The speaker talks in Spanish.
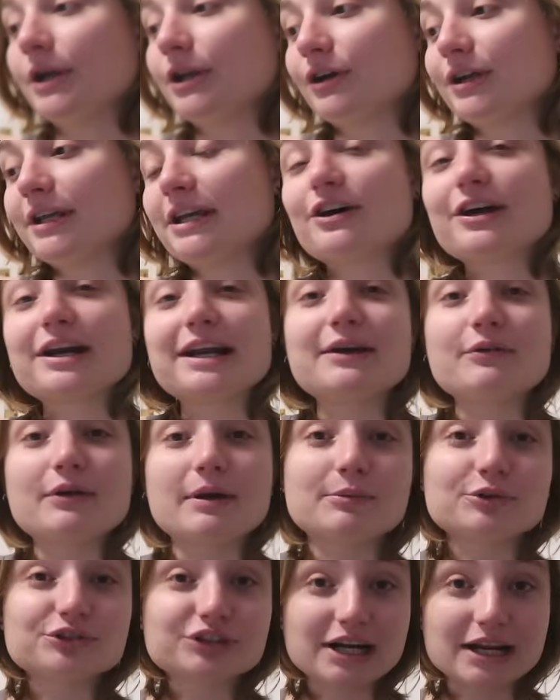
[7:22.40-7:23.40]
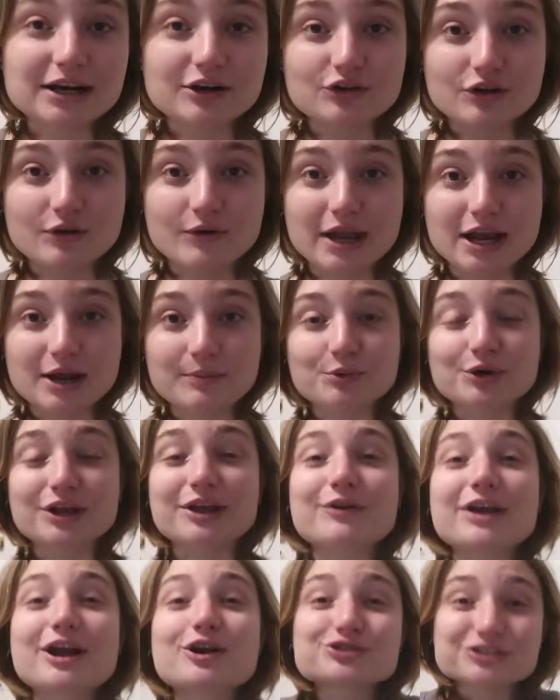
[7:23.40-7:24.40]
Bueno, y ahora les voy a mostrar lo que voy a...
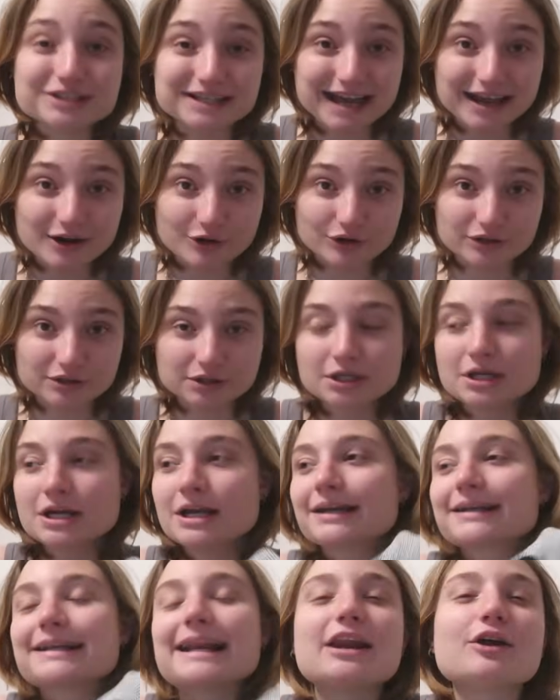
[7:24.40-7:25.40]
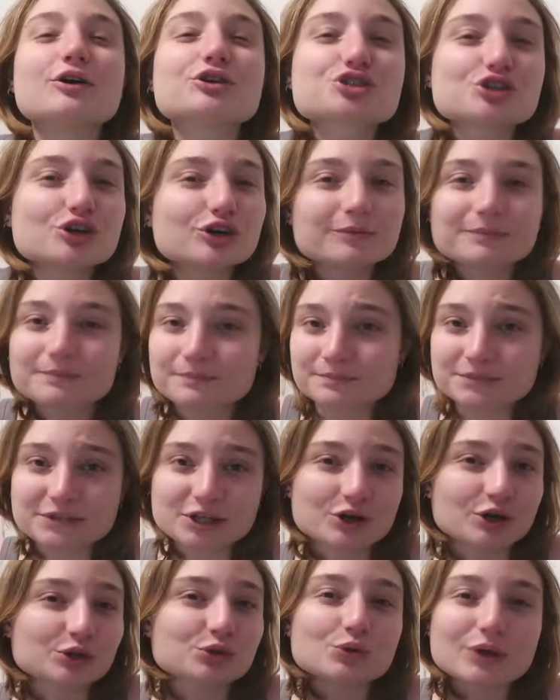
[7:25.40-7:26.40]
porque voy a cocinar hoy. Claro, yo
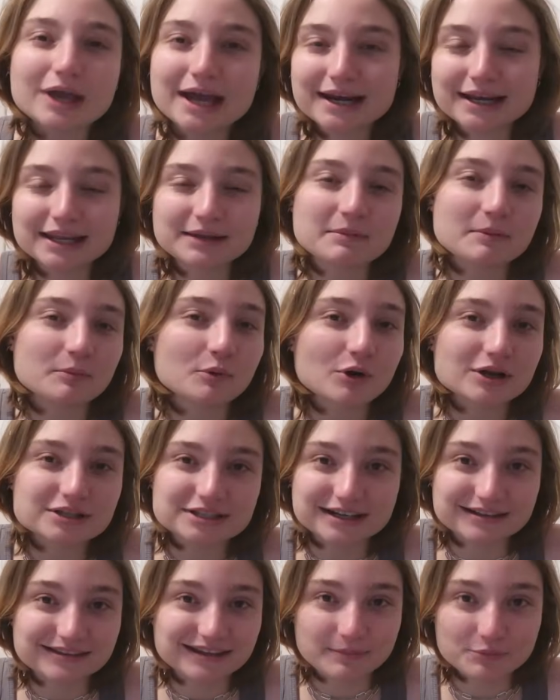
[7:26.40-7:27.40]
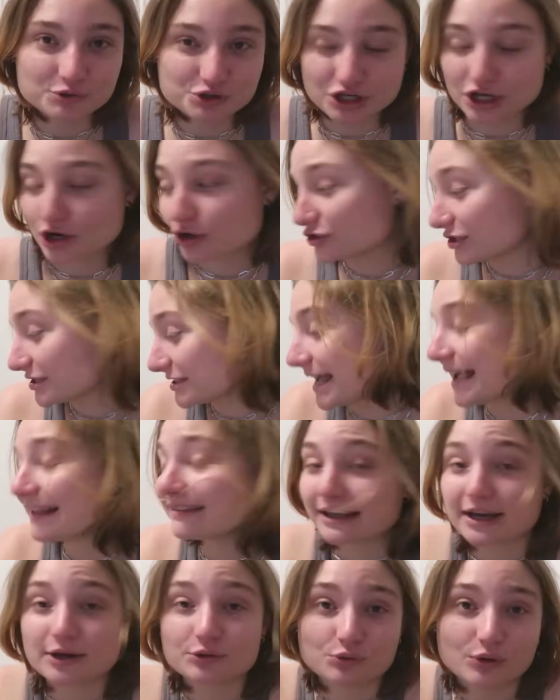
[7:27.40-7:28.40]
tengo que estudiar y me pongo a hacer 10 millones de cosas
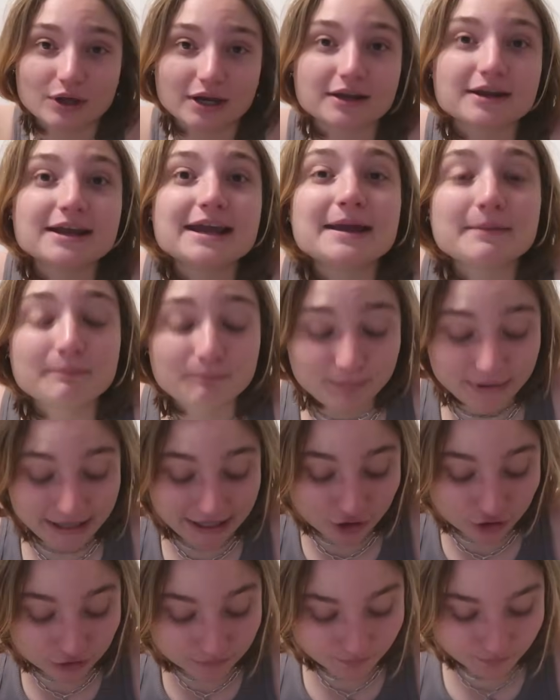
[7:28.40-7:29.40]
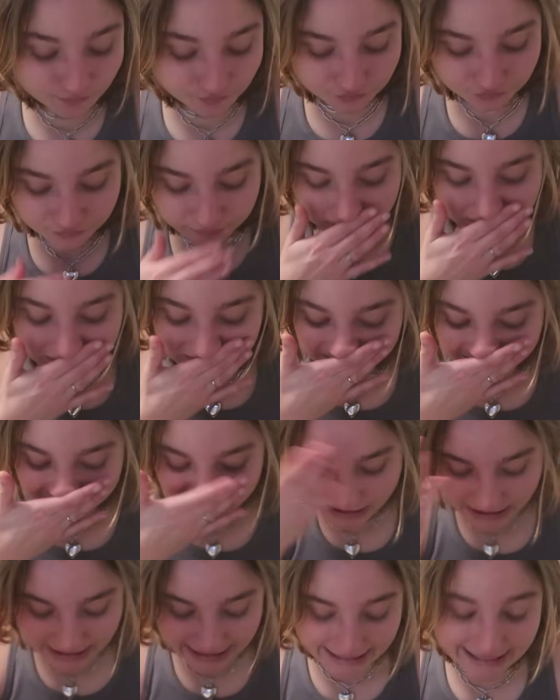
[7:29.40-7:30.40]
antes que estudiar. Pero
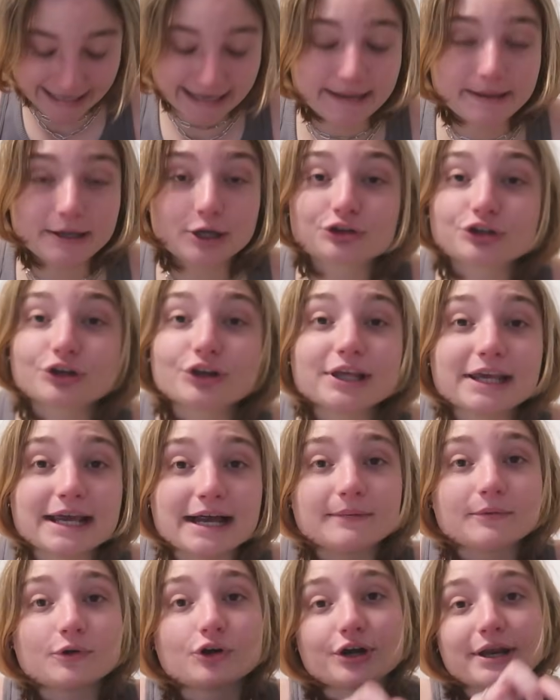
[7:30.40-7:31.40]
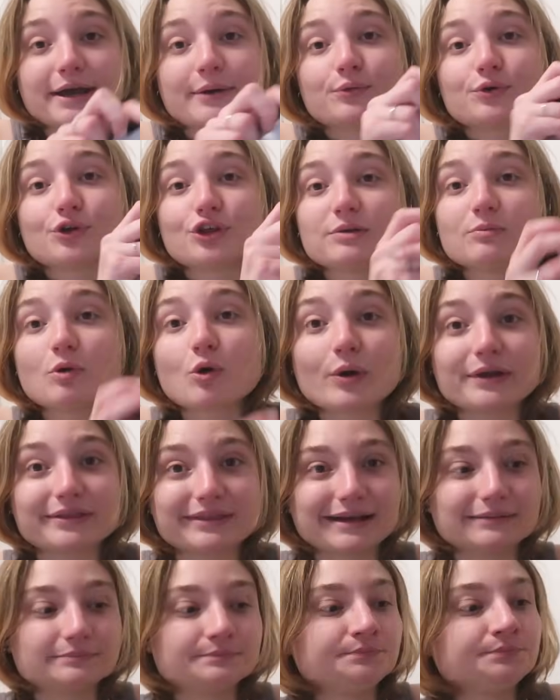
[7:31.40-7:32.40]
eh, el otro día con algunos nos dimos
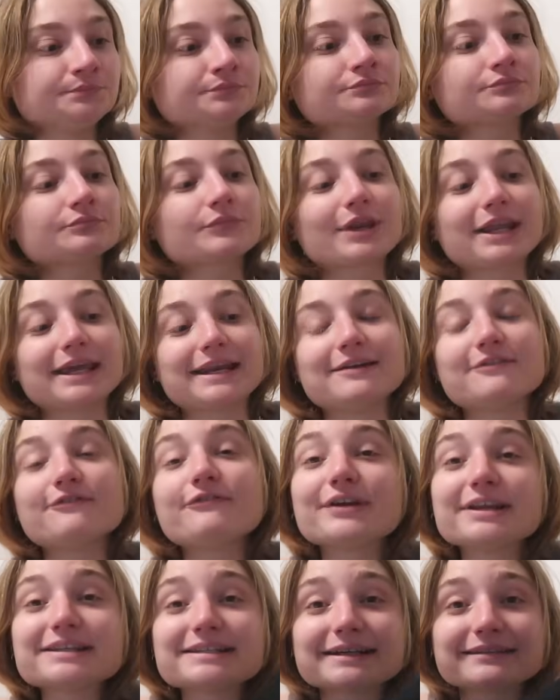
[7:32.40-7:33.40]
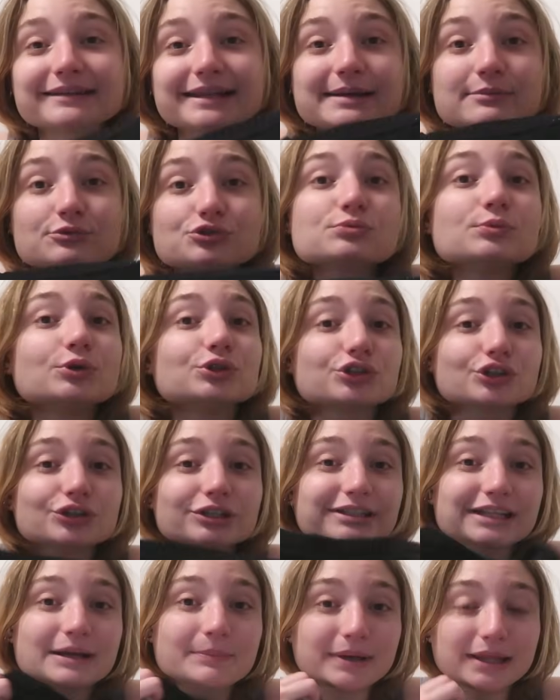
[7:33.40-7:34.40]
cuenta que en el freezer teníamos un montón
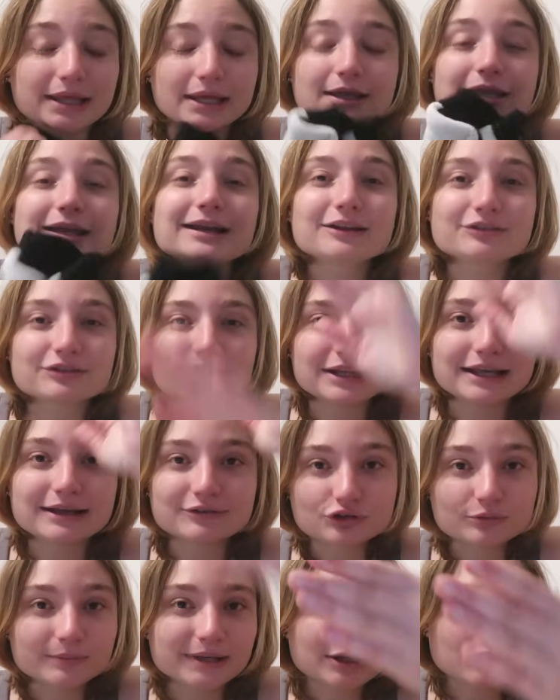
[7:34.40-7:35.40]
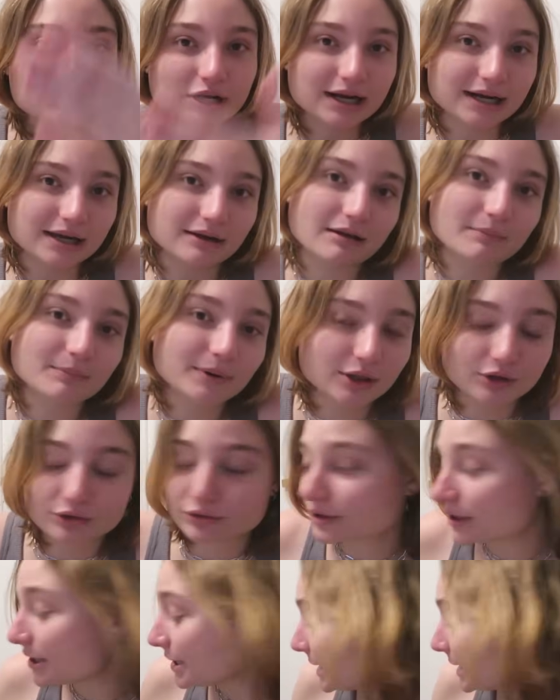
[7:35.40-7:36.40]
de tapas de... Estoy mirando la arriba, perdón.